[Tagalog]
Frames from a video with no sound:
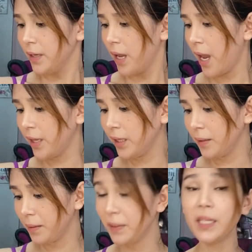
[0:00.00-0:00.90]
and
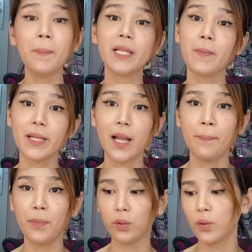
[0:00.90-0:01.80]
hindi basta-basta
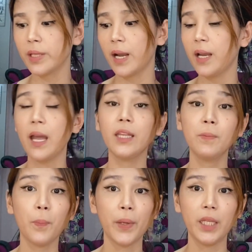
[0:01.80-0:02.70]
ang Botox, kaya hindi
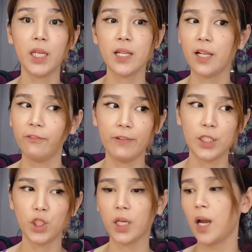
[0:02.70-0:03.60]
po pwedeng
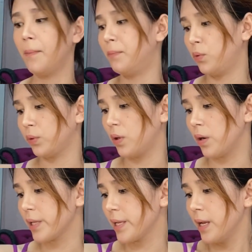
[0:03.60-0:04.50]
i-self-inject ang
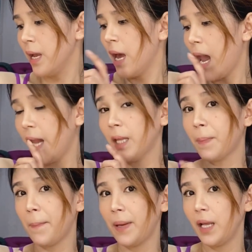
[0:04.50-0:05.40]
Botox. And
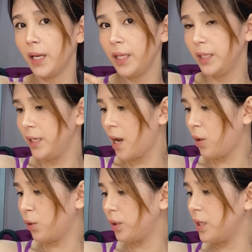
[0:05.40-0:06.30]
nagpapalagay din
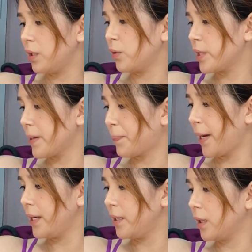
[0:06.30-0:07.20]
ako dito sa
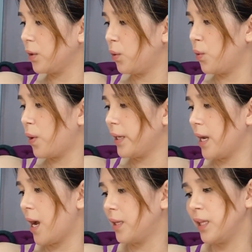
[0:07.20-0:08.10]
part na to.
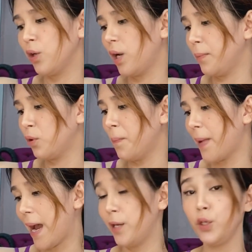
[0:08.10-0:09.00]
Ayan, hindi ko alam kung
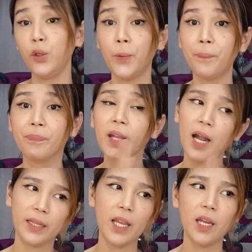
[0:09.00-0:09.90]
paano yung
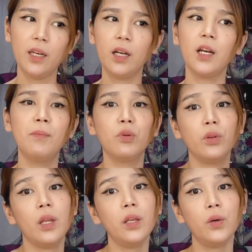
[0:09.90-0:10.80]
hatian ng gamot
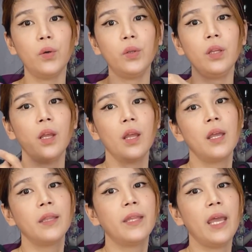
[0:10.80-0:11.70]
na yon
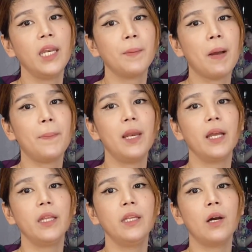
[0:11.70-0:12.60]
Then,
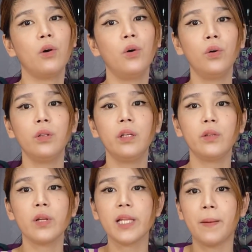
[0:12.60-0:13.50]
nagpapalagay din ako
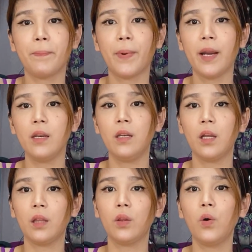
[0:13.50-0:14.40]
dito sa part na
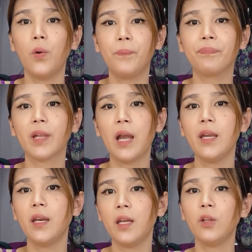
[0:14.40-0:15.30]
to.
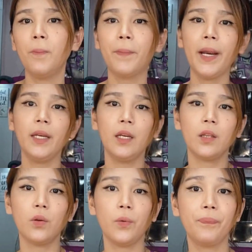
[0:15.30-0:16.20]
Ayan, itong part na
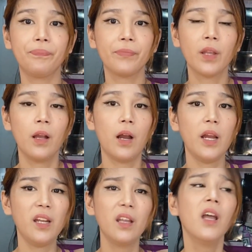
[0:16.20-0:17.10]
to.
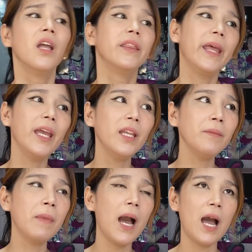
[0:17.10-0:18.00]
Ayan.
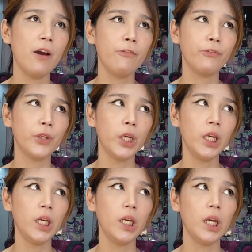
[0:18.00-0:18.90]
Then, mga after
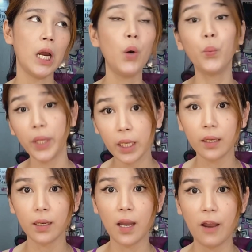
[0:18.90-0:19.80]
a week,
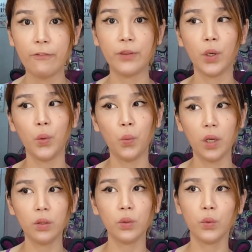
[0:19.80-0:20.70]
after
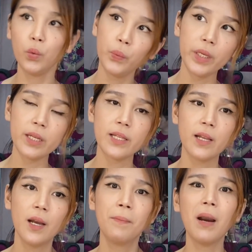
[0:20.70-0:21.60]
1 to 2 weeks,
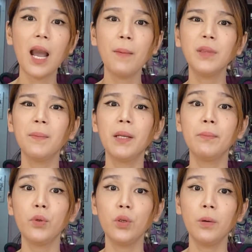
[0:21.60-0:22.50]
makakamdaman
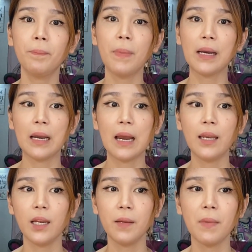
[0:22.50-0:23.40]
mo yung
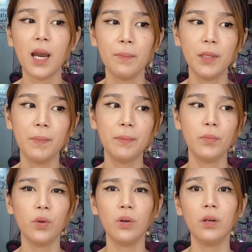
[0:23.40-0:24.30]
pangangalay. Makakamdaman mo
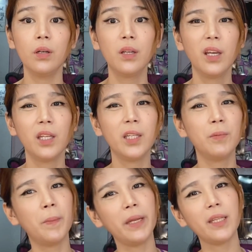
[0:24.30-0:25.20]
yung hindi mo
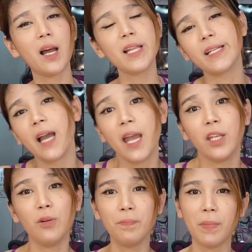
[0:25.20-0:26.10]
maitaas kahit
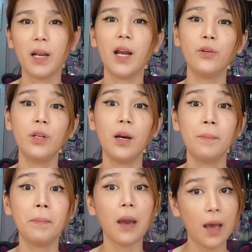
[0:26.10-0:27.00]
yung pag ano
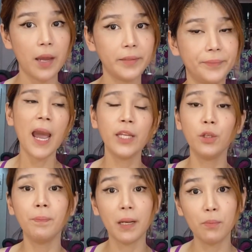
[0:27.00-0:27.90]
ng bra, kahit
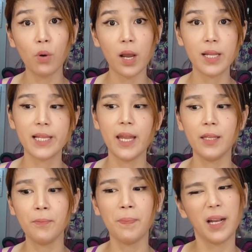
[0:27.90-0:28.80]
yung pagbukas
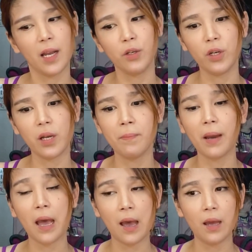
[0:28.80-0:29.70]
and pag ano ng
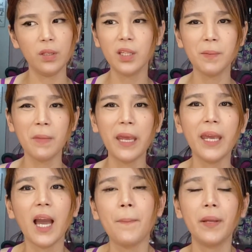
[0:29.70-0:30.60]
bra, hindi,
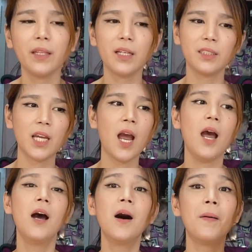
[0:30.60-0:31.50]
mahihirapan ka, tsaka
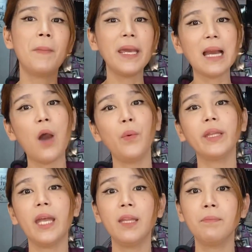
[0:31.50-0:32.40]
may
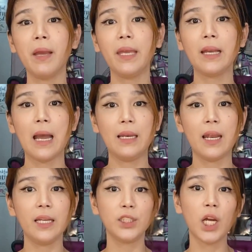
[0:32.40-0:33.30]
ngawit and may
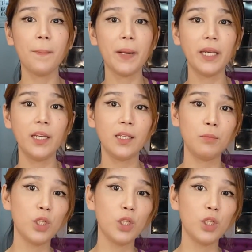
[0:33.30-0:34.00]
ngalay. Tsaka pag ginanya mo na